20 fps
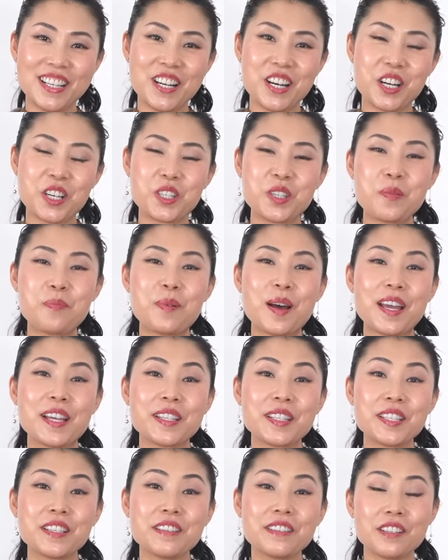而且白
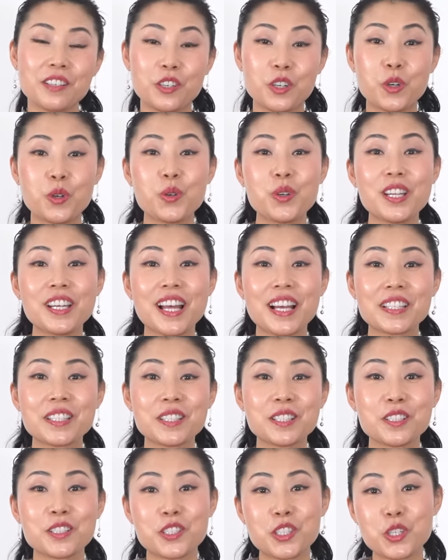金和灰蓝
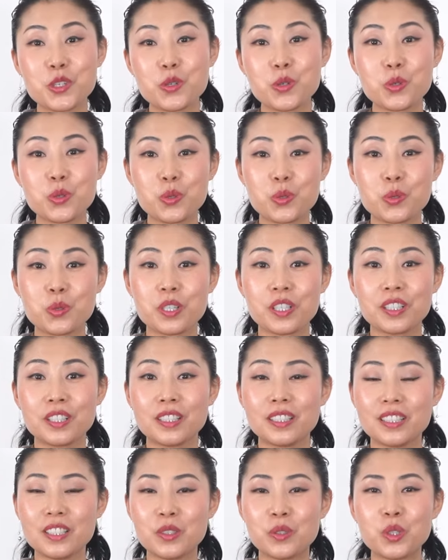色的珍珠组
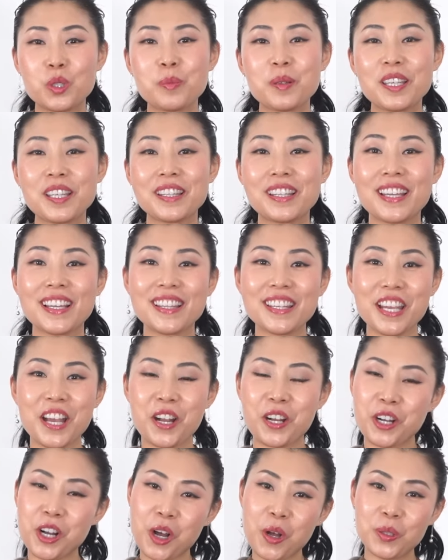合有那么一点
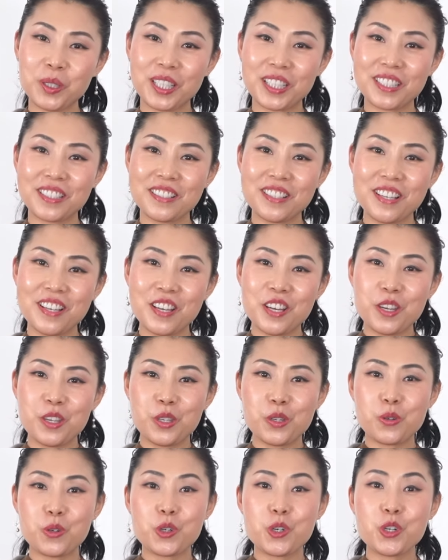点高冷，
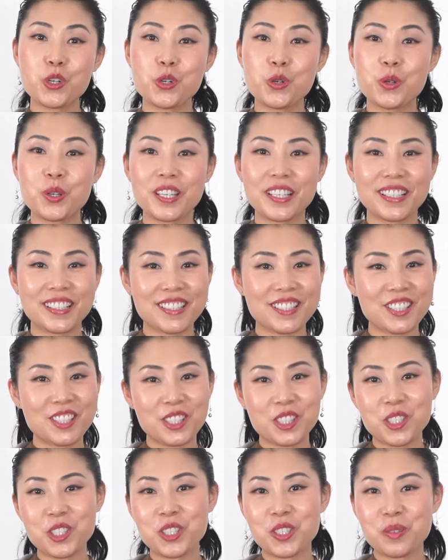有智慧和
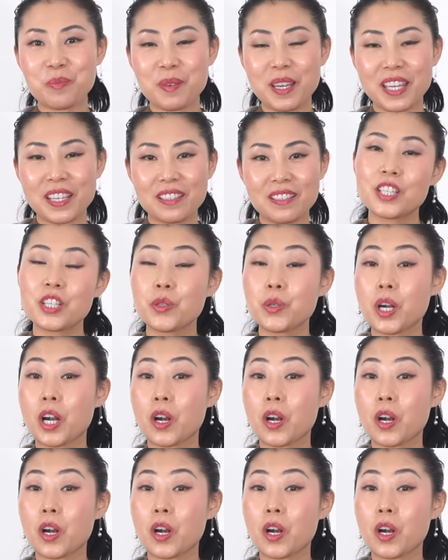极致的美。这对